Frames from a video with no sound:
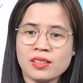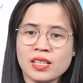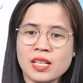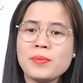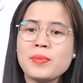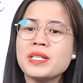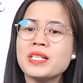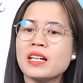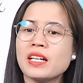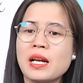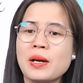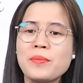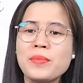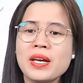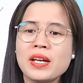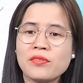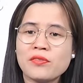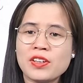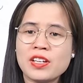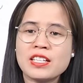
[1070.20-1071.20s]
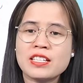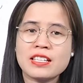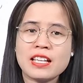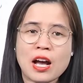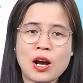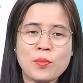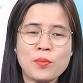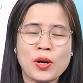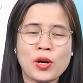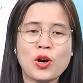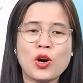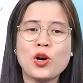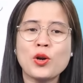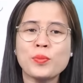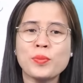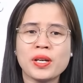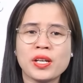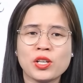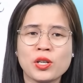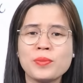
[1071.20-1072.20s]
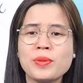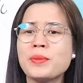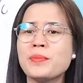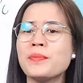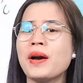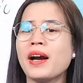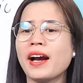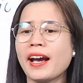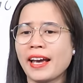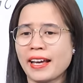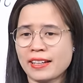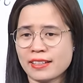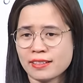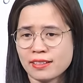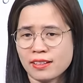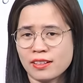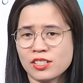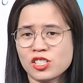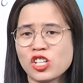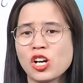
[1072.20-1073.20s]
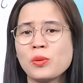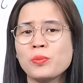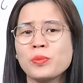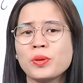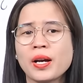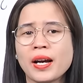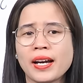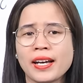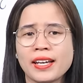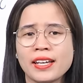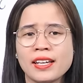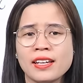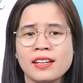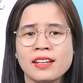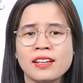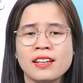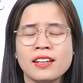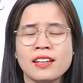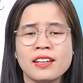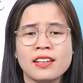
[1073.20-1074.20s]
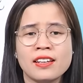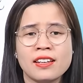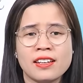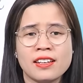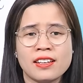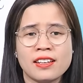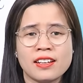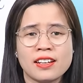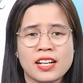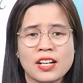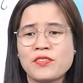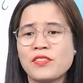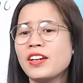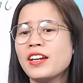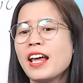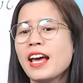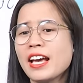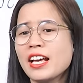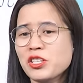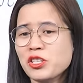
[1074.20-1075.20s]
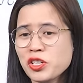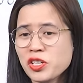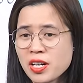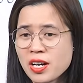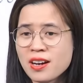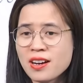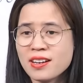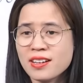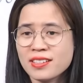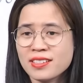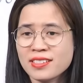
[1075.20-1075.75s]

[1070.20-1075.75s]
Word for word: thế bây giờ đã biết vì sao mà con mình nó bị mắc kẹt ở trong cái cái vấn đề chưa